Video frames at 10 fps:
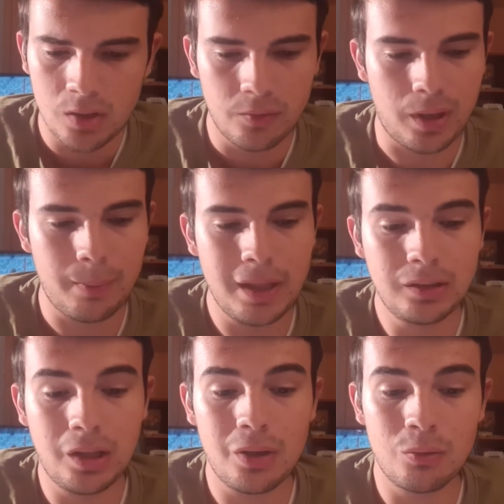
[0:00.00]

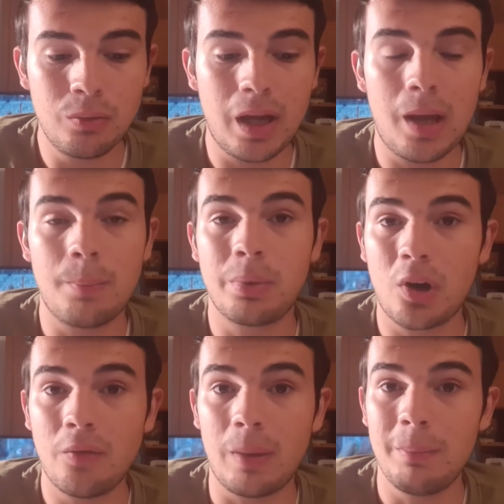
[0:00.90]
Veramente una
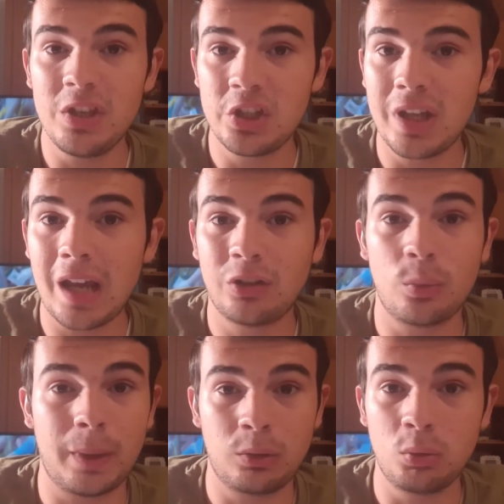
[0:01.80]
prova micidiale,
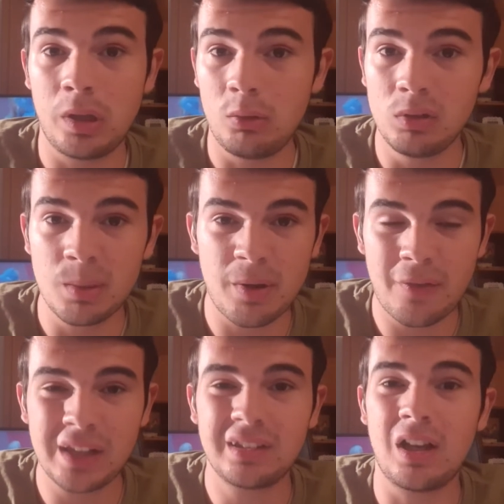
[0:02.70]
soprattutto nell'ultima
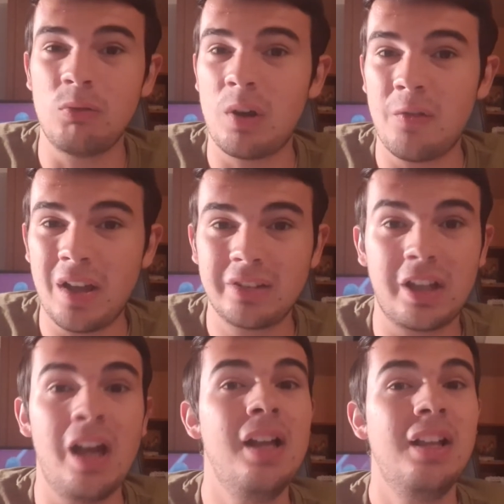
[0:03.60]
vasca, una
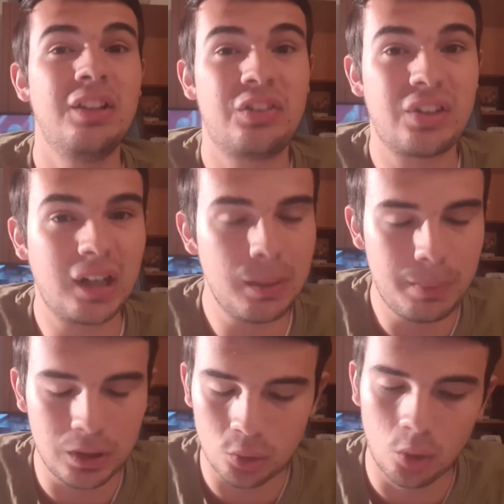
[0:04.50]
vasca
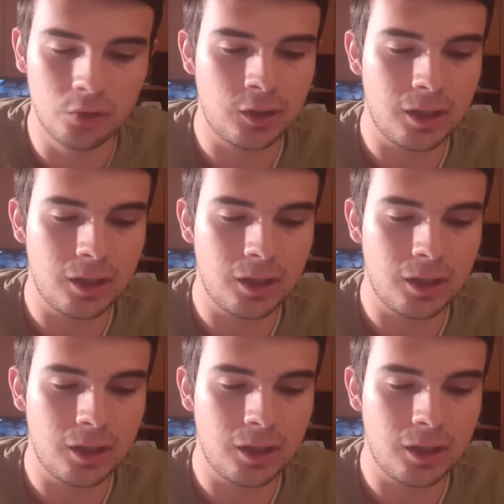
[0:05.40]
strepitosa